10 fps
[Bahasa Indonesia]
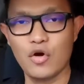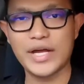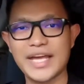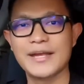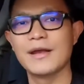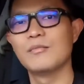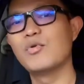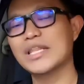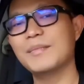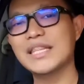Oke, okay,
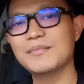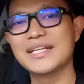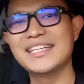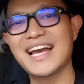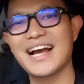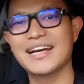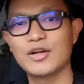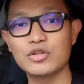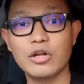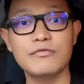buat teman-teman
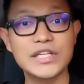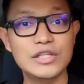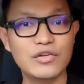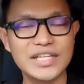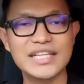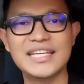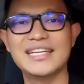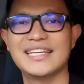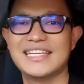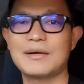yang nonton video
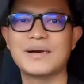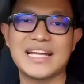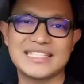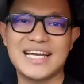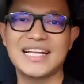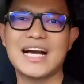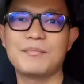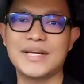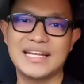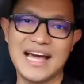ini yang bekerja di
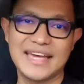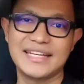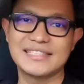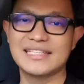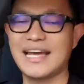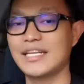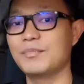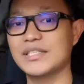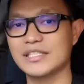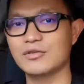company lain selain
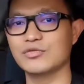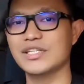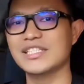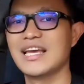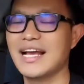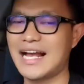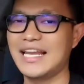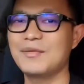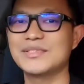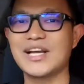di Princess Cruises,
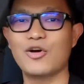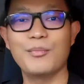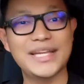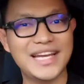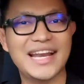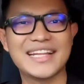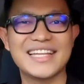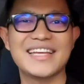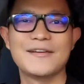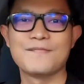kalian bisa komen ya
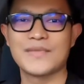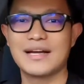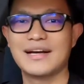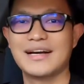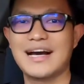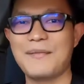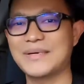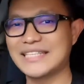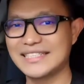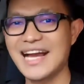nanti uh,
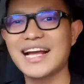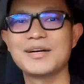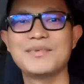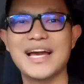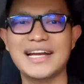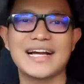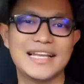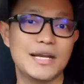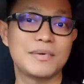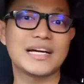apa saja kelebihan
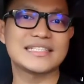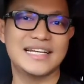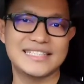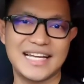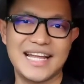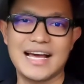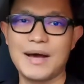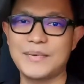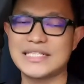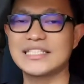kalian bekerja di sana,
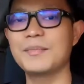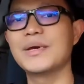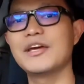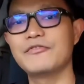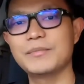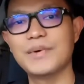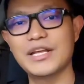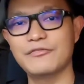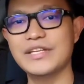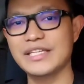apa saja
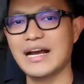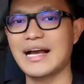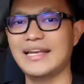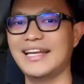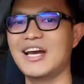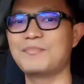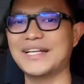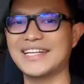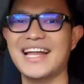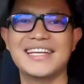benefit-benefit yang kalian
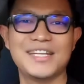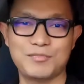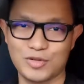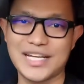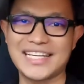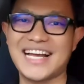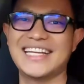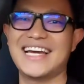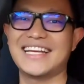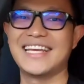dapatkan di perusahaan
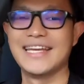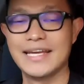kalian.